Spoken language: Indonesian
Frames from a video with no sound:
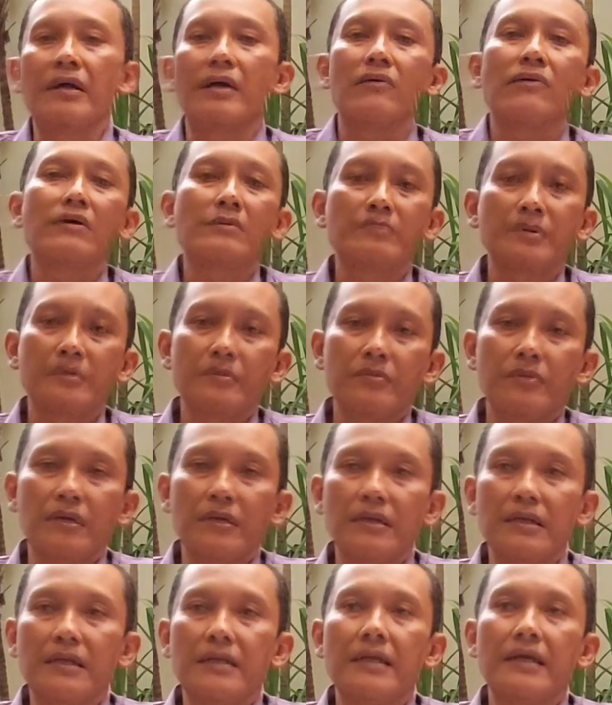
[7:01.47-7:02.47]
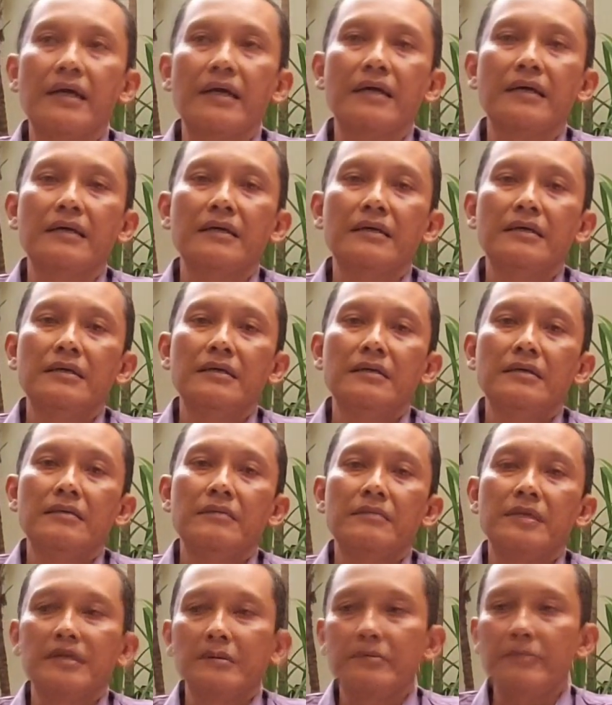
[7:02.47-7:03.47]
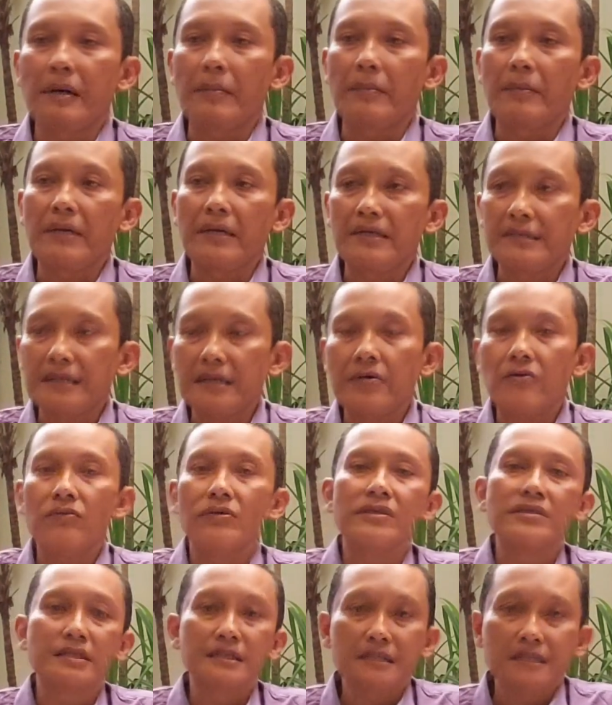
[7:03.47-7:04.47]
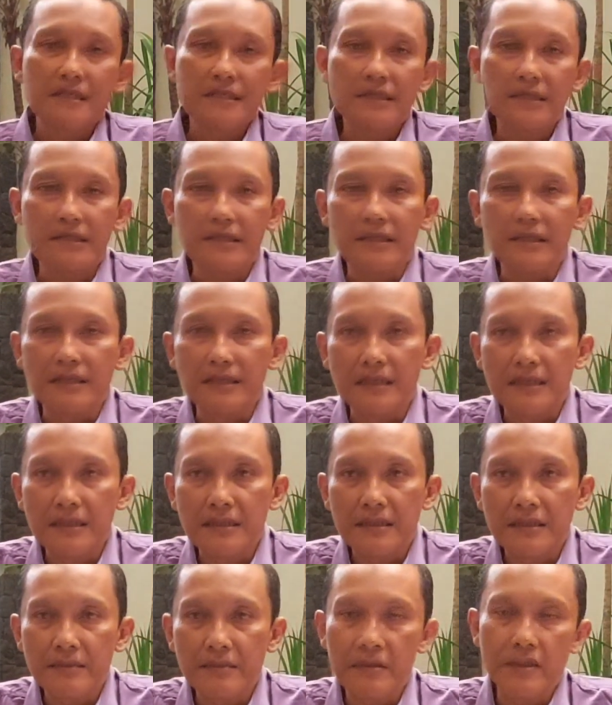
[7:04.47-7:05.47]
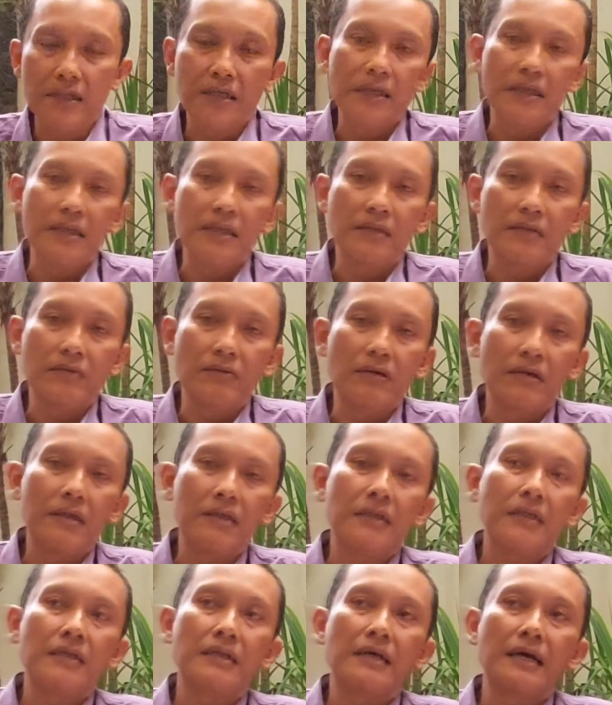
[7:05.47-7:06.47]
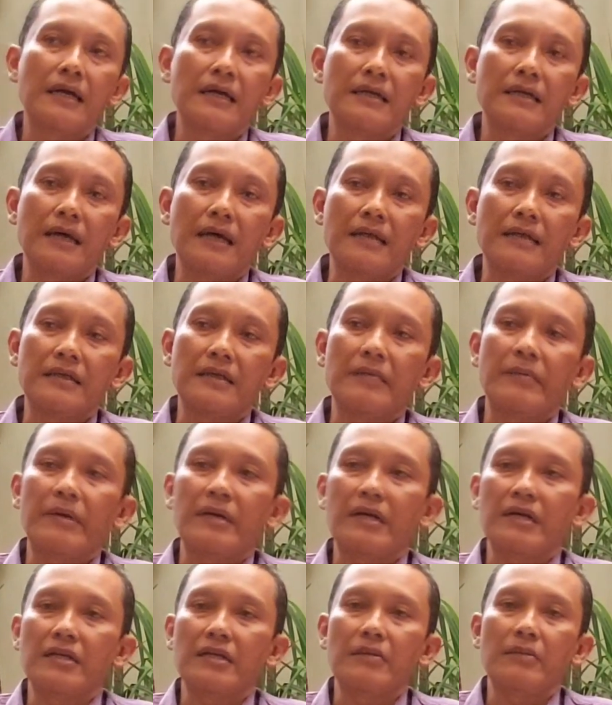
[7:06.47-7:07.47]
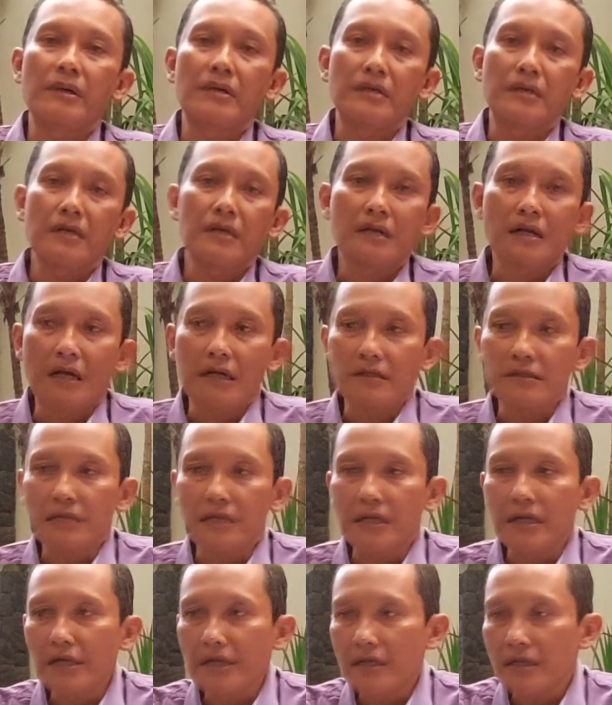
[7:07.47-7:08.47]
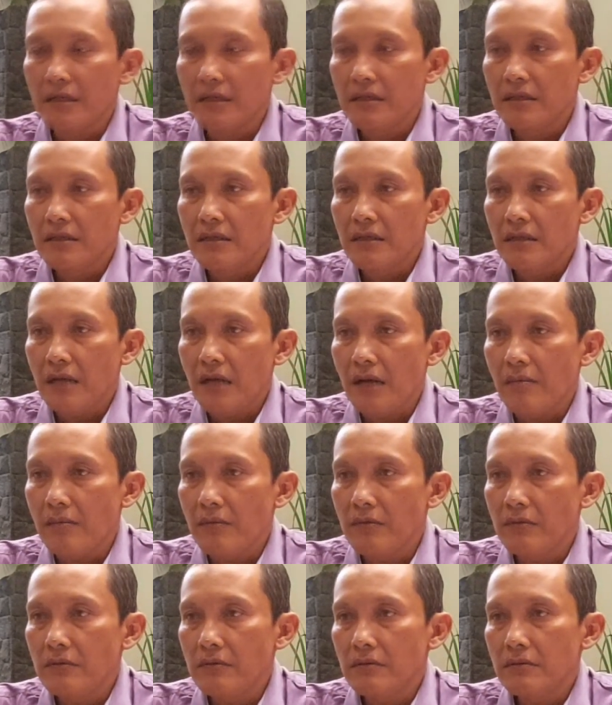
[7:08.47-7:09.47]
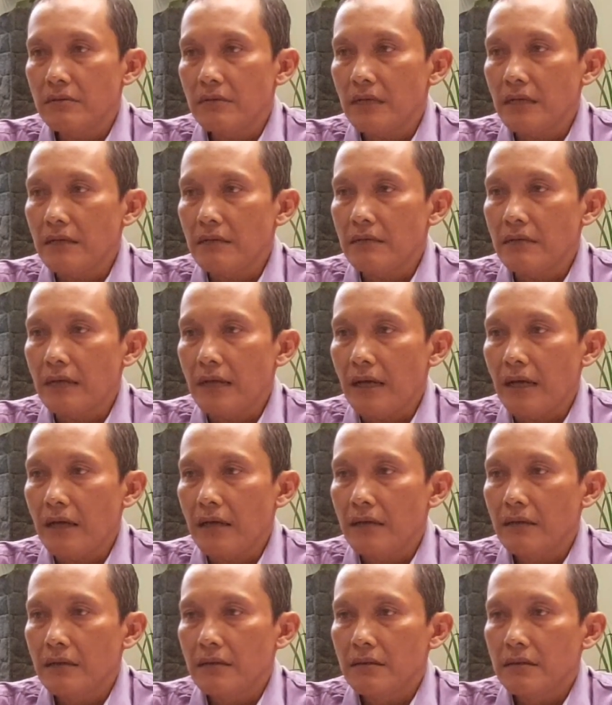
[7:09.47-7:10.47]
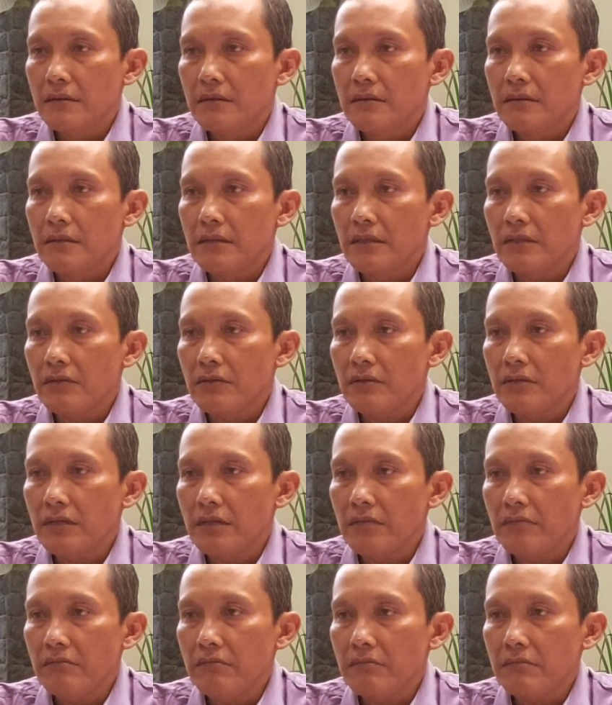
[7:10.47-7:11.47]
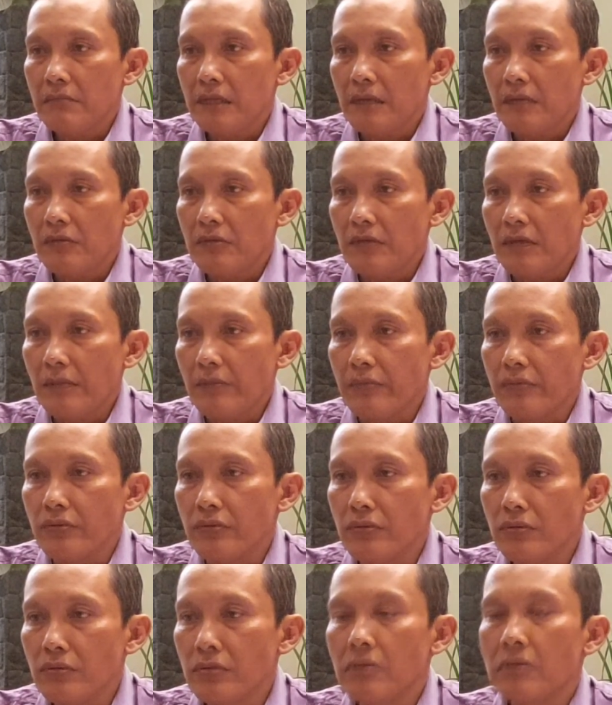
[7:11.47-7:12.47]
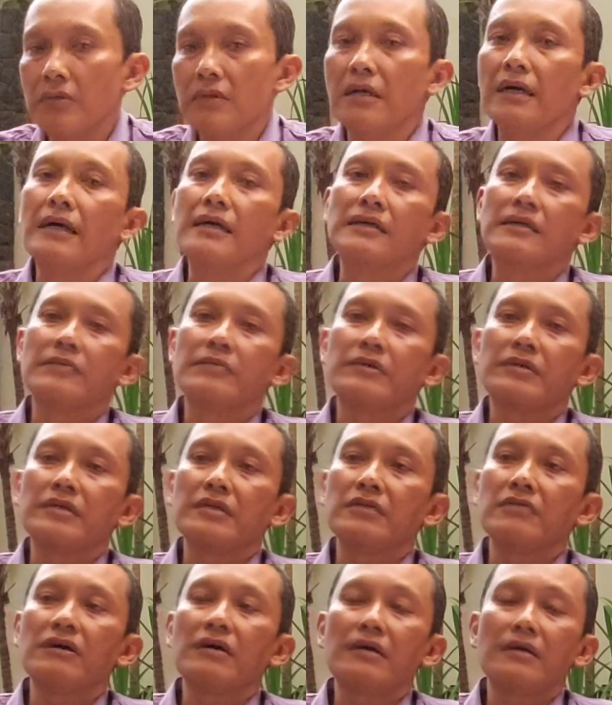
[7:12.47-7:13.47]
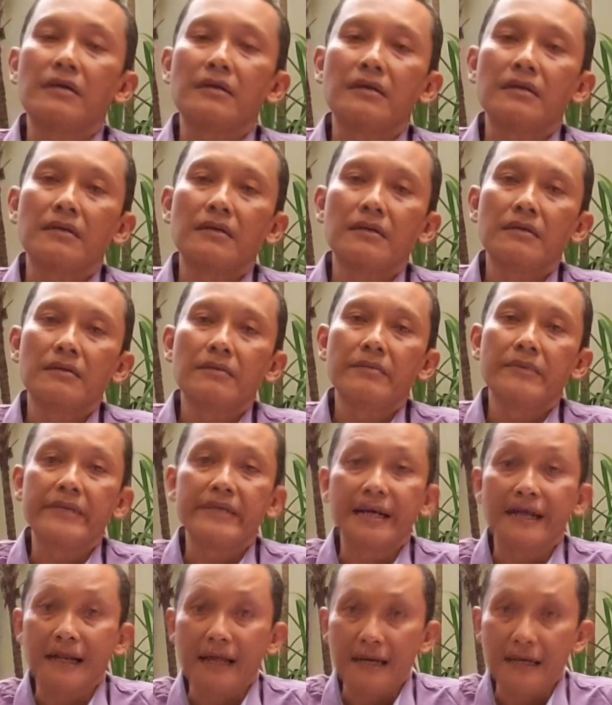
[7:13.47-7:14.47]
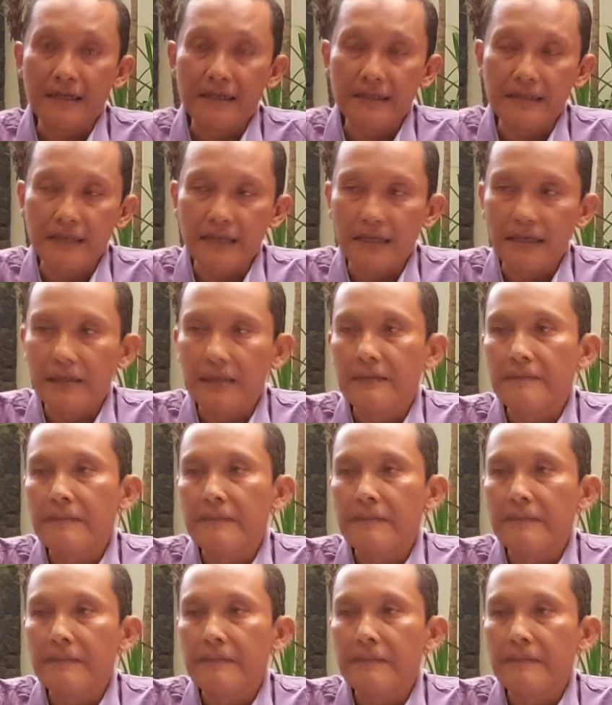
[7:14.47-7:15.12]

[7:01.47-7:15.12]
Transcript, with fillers: melakukan perbuatan yang menyebabkan dia rugi sendiri seperti itu kan tidak ada ancaman-ancaman kekerasan eh kamu kalau enggak ikut tim kamu tak bunuh nah seperti itu kan beda lagi kan